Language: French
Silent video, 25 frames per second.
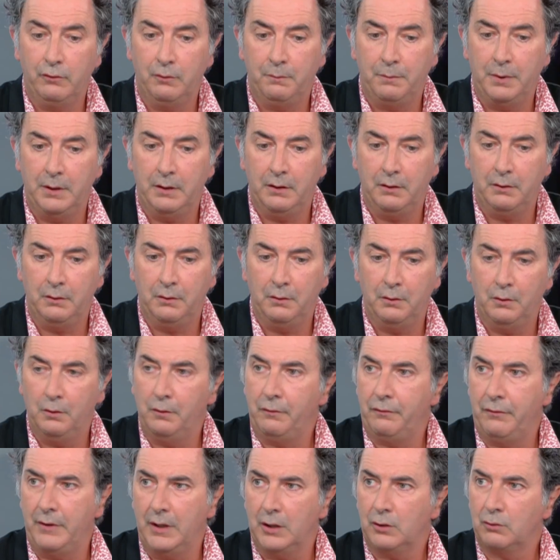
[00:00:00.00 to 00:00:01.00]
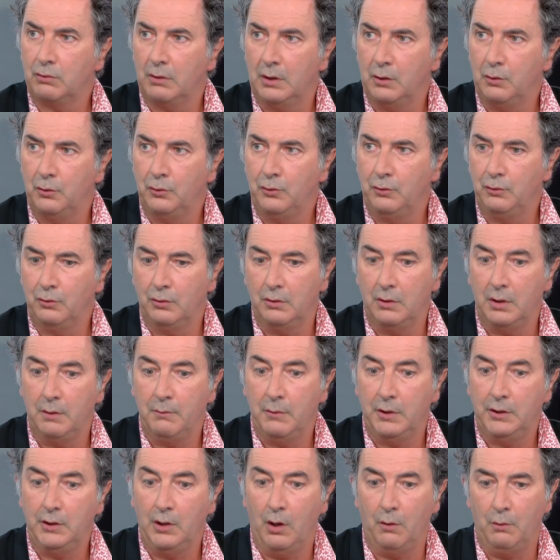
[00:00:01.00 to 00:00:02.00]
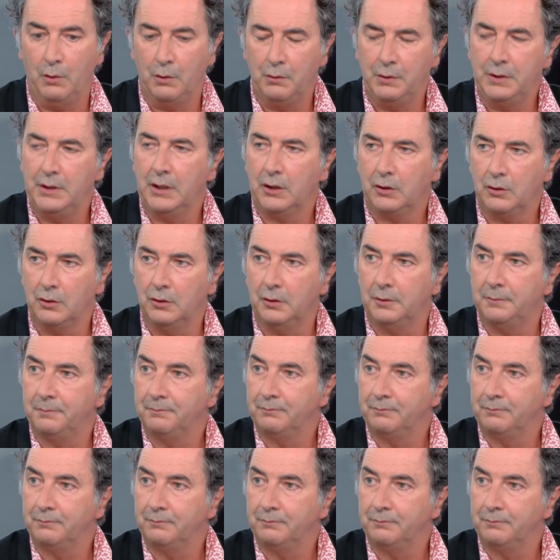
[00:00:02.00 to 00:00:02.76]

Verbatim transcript: veux pas le faire, toi, le duo Il m'a dit, «Ah, bah, Oh oui, d'accord.